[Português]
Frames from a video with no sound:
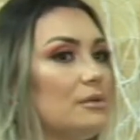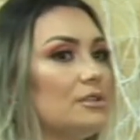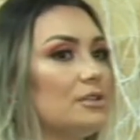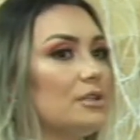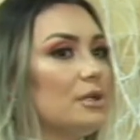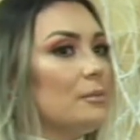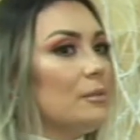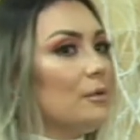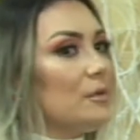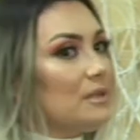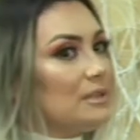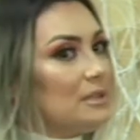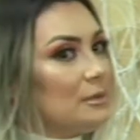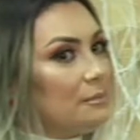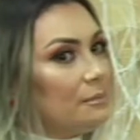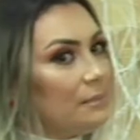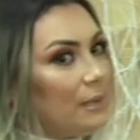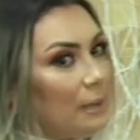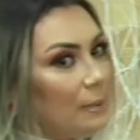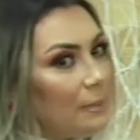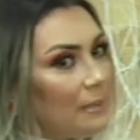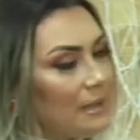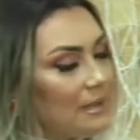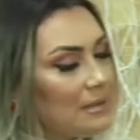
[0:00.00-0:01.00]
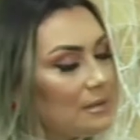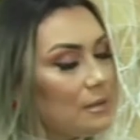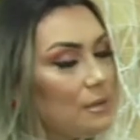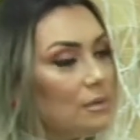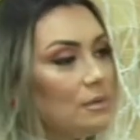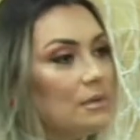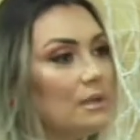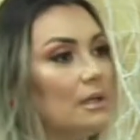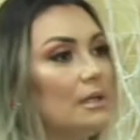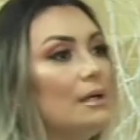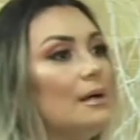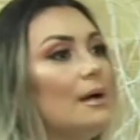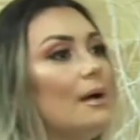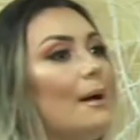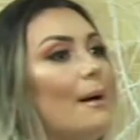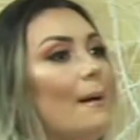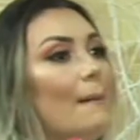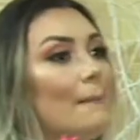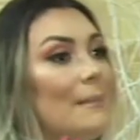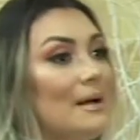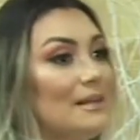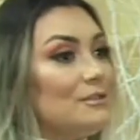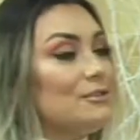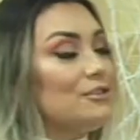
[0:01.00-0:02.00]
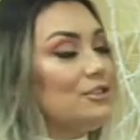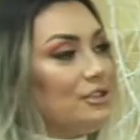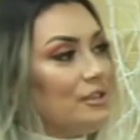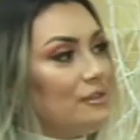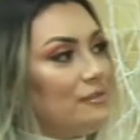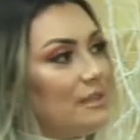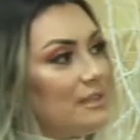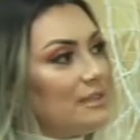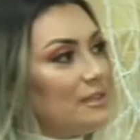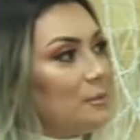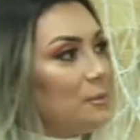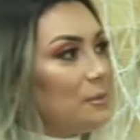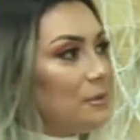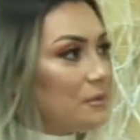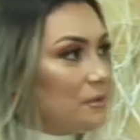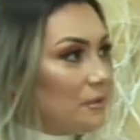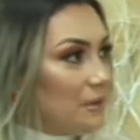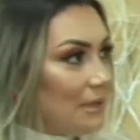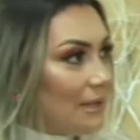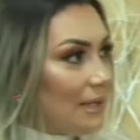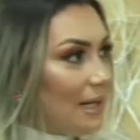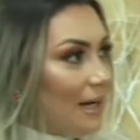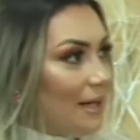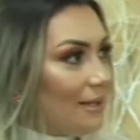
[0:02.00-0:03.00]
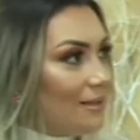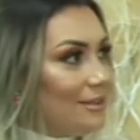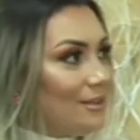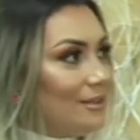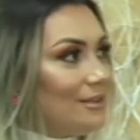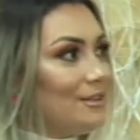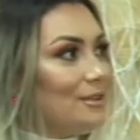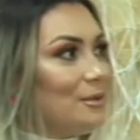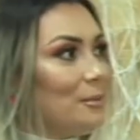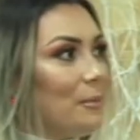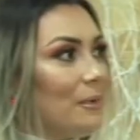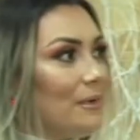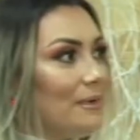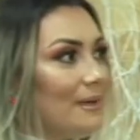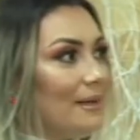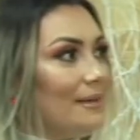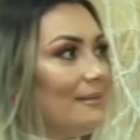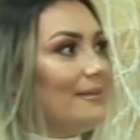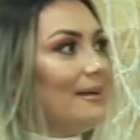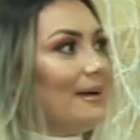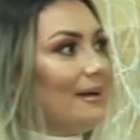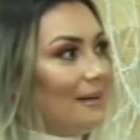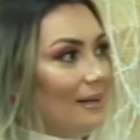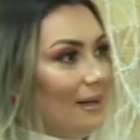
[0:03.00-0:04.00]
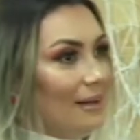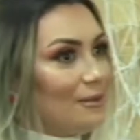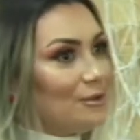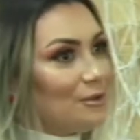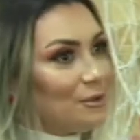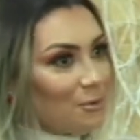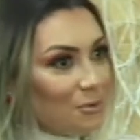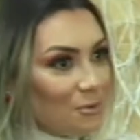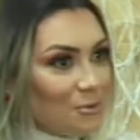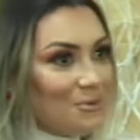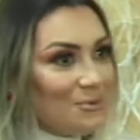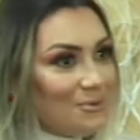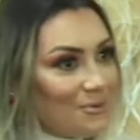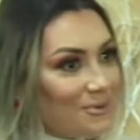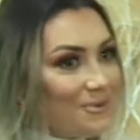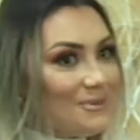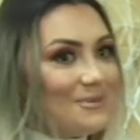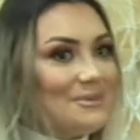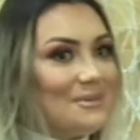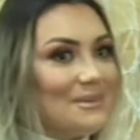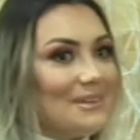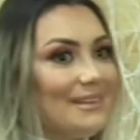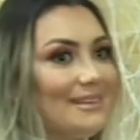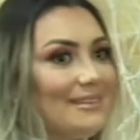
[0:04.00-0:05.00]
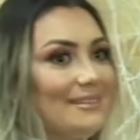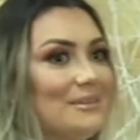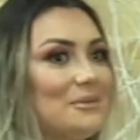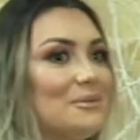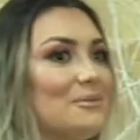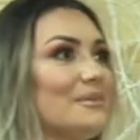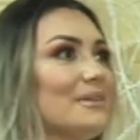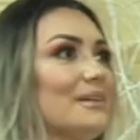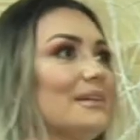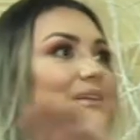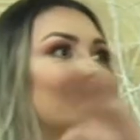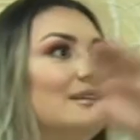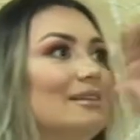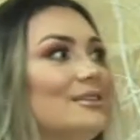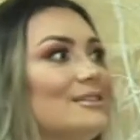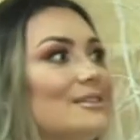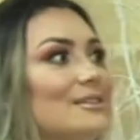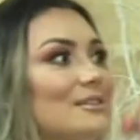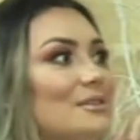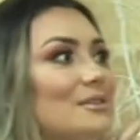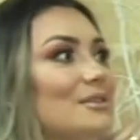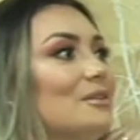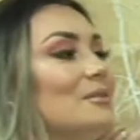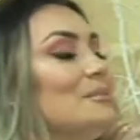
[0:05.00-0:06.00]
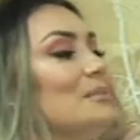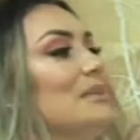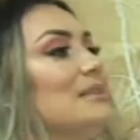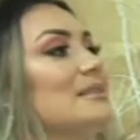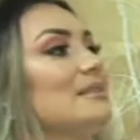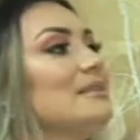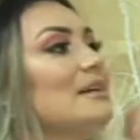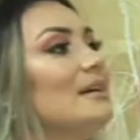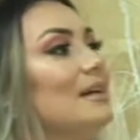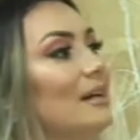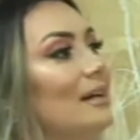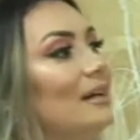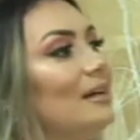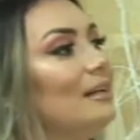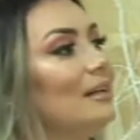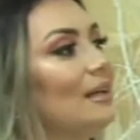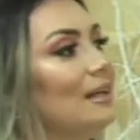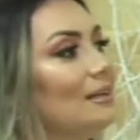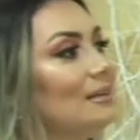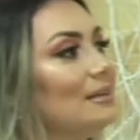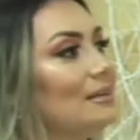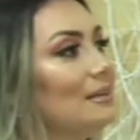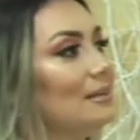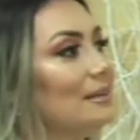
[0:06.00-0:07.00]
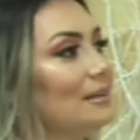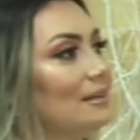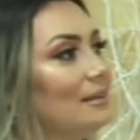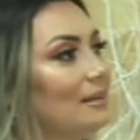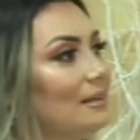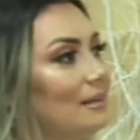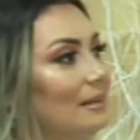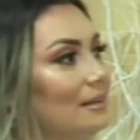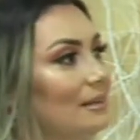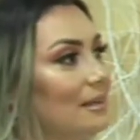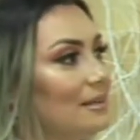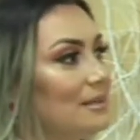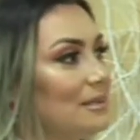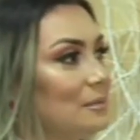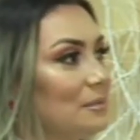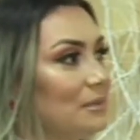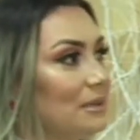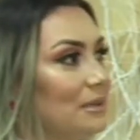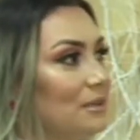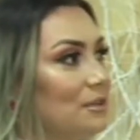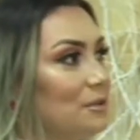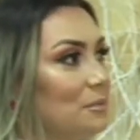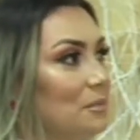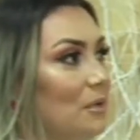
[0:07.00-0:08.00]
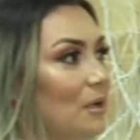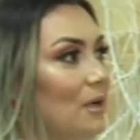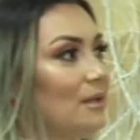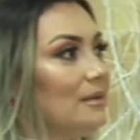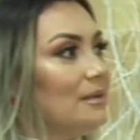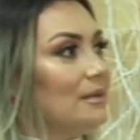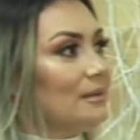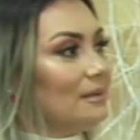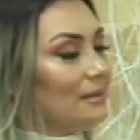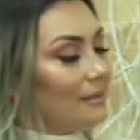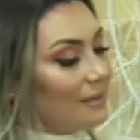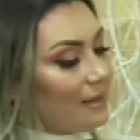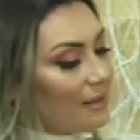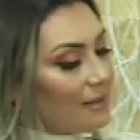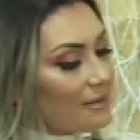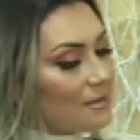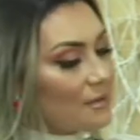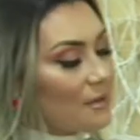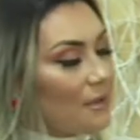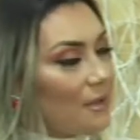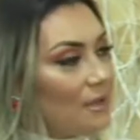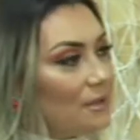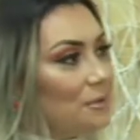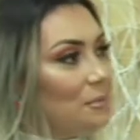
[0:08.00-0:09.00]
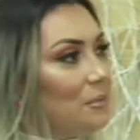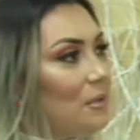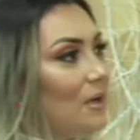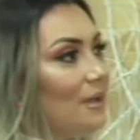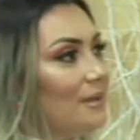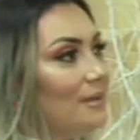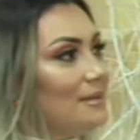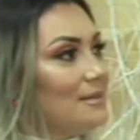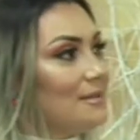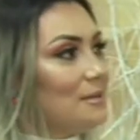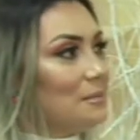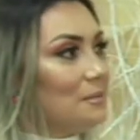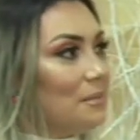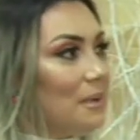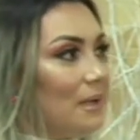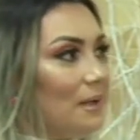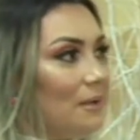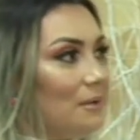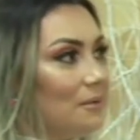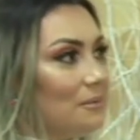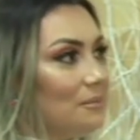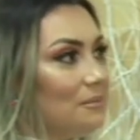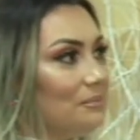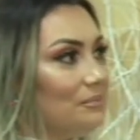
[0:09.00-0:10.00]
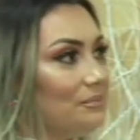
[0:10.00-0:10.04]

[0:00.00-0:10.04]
Acho que é uma coisa bem mais longa. Mas eu tive essa oportunidade de poder estar tá lá junto com, com grandes nomes, lá na, na Semana de Moda, na Escola de Moda em São Paulo.